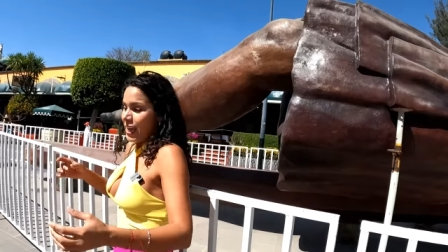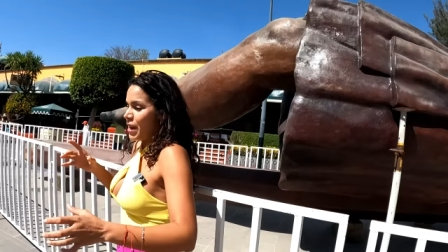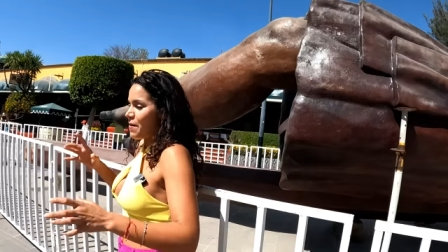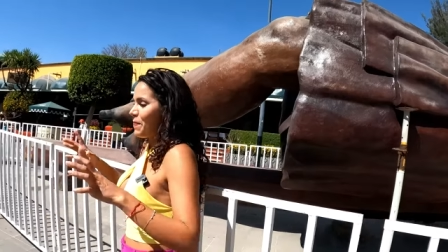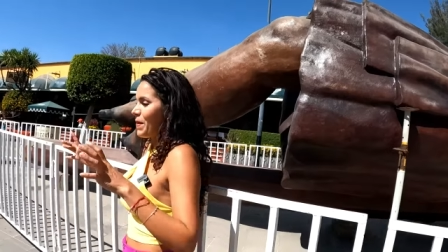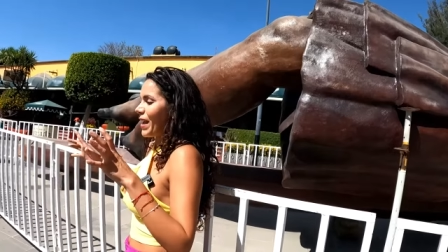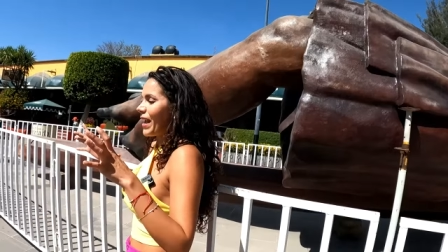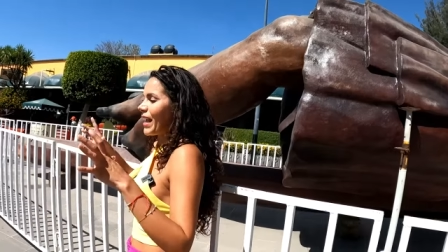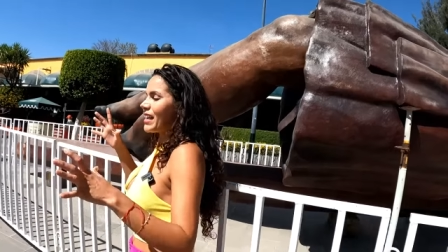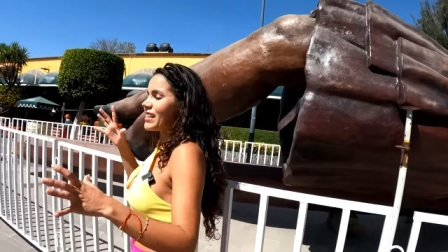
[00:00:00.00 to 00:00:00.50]

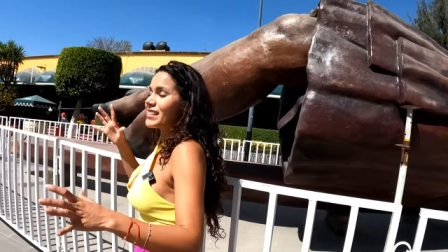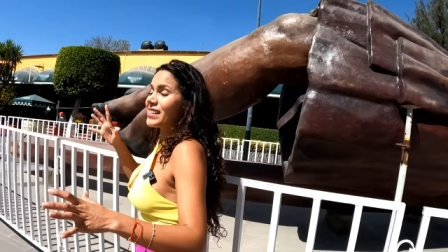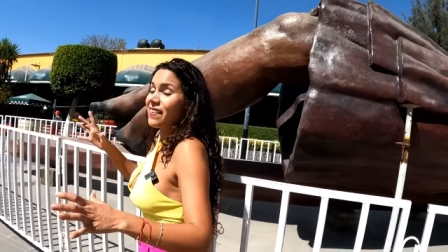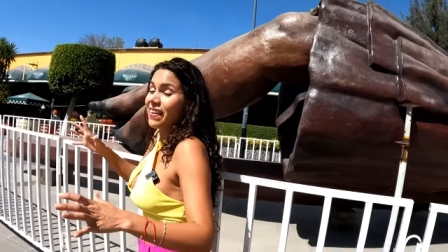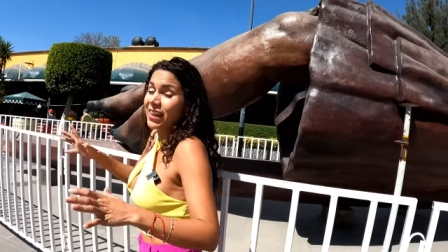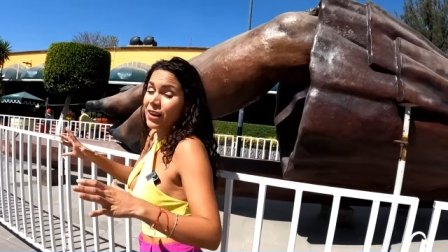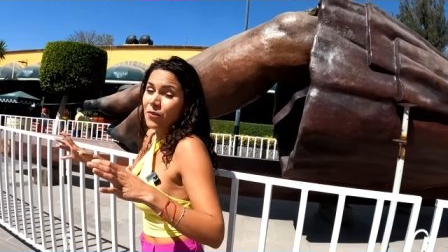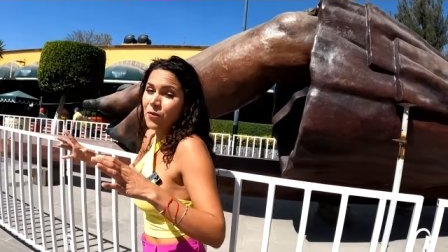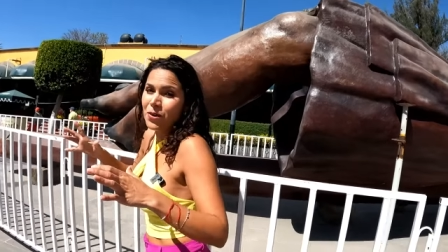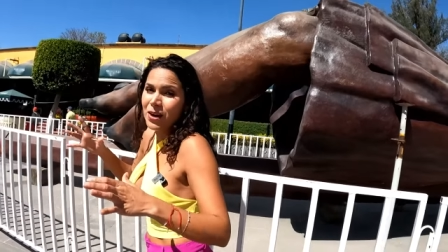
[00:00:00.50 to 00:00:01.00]
y para que
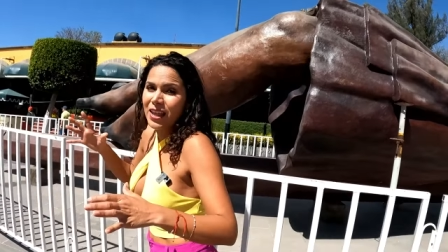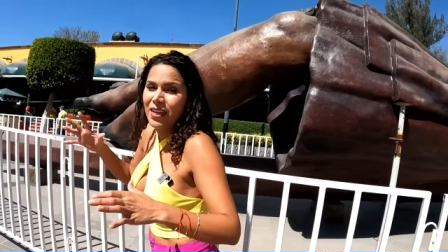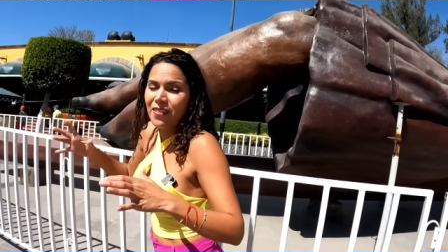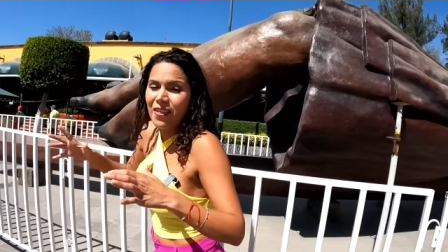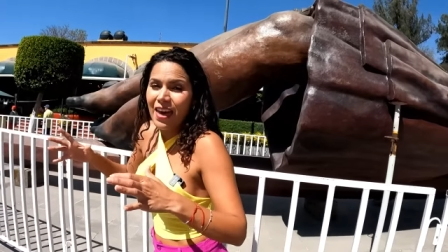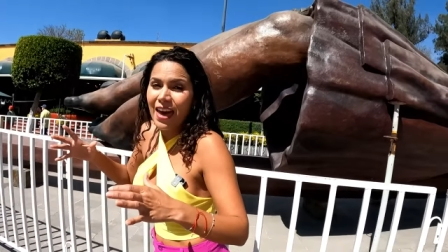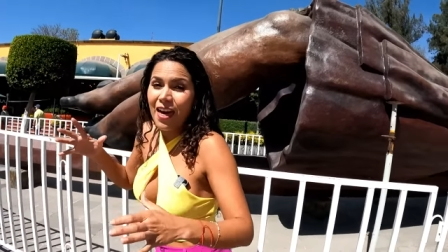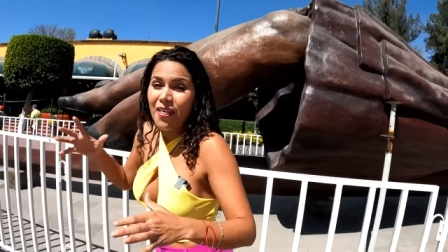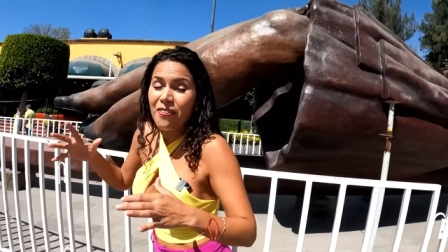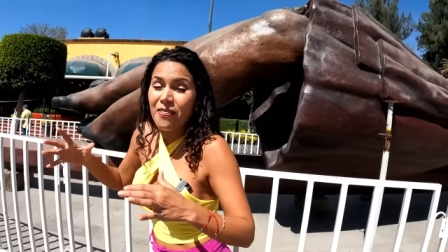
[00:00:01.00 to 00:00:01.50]
se den una
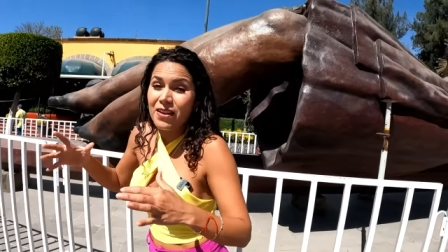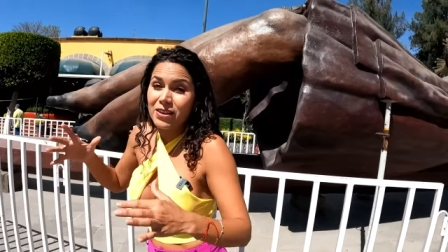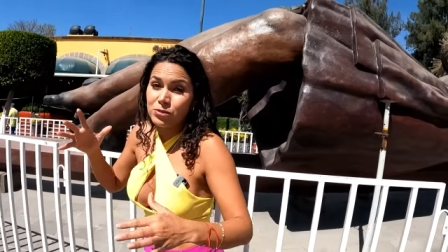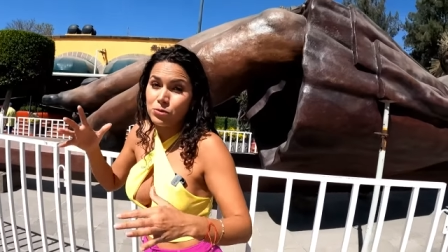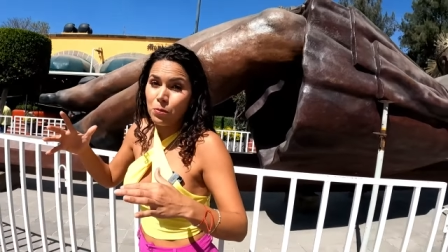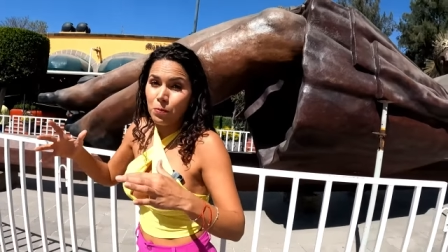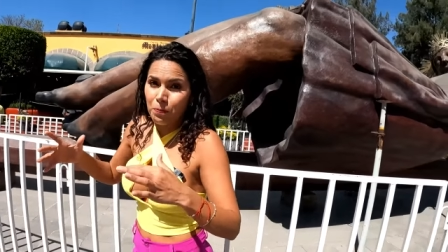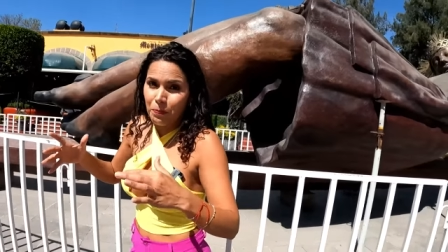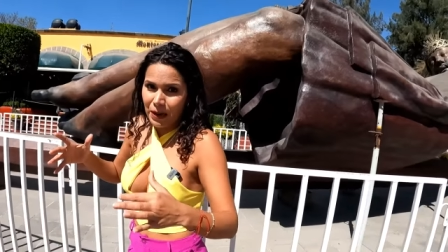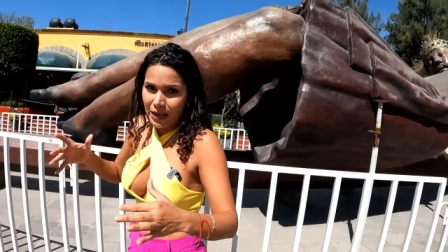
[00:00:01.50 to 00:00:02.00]
idea
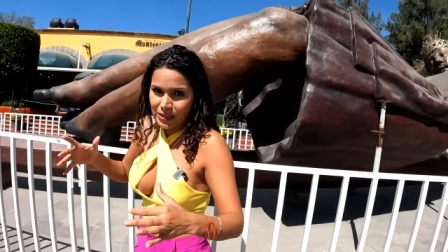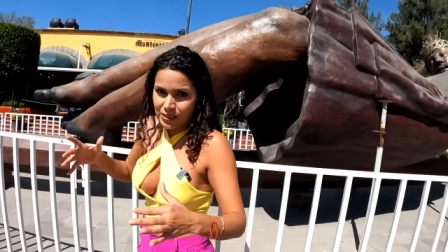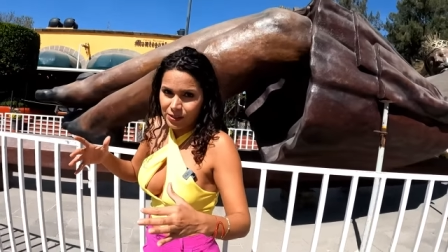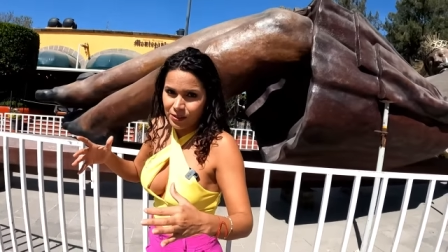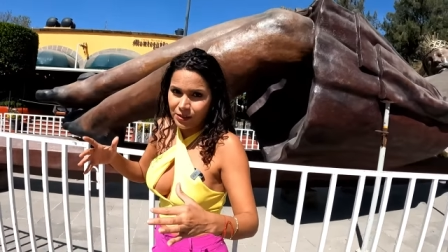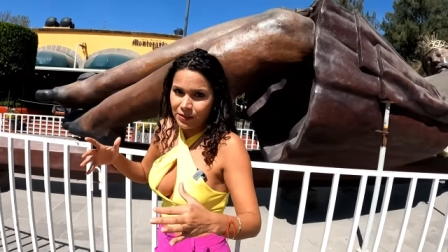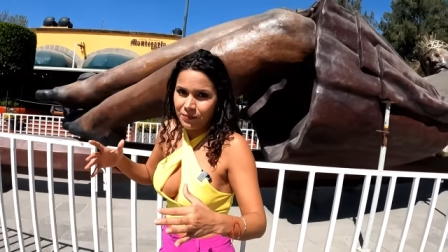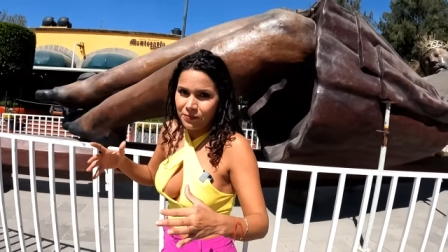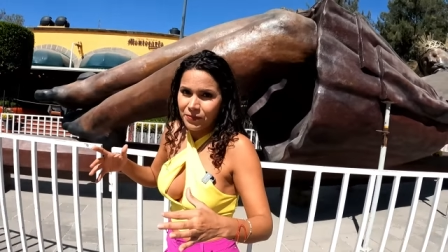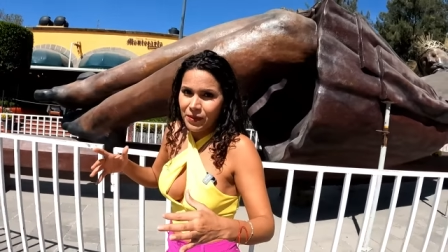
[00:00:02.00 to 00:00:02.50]
de su
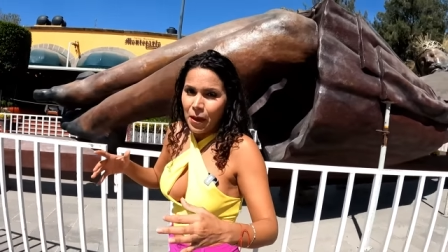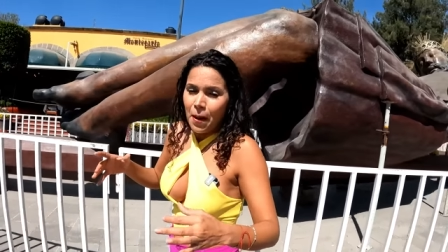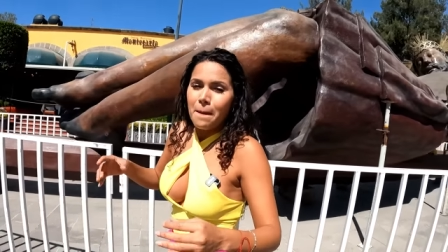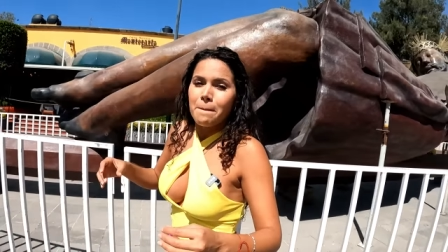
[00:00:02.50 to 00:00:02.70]
peso,